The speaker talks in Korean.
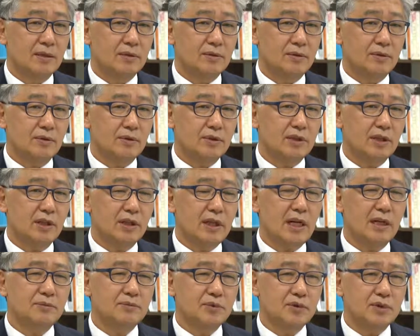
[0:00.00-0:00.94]
그리고
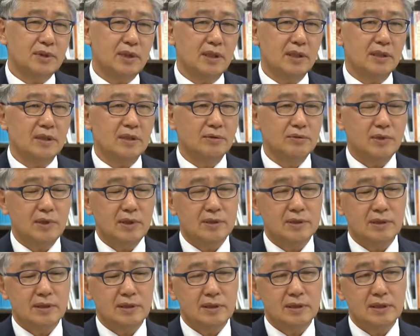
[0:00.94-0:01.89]
현안 문제의 경우에
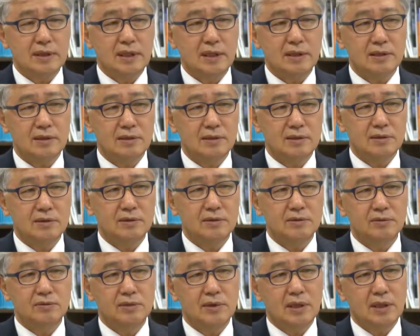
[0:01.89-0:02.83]
있어서는
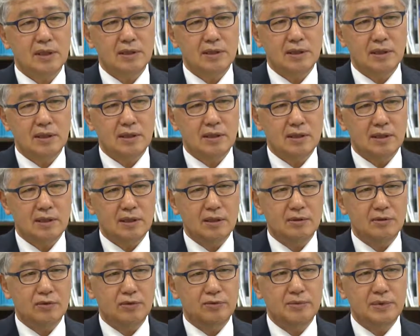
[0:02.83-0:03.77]
사실은 우리가 이제
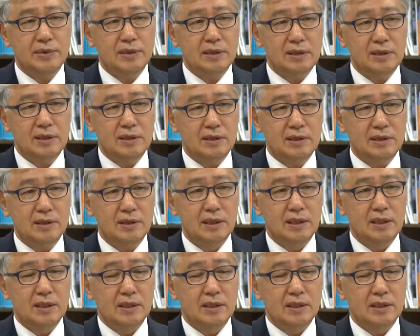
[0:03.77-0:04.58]
예, 도민들이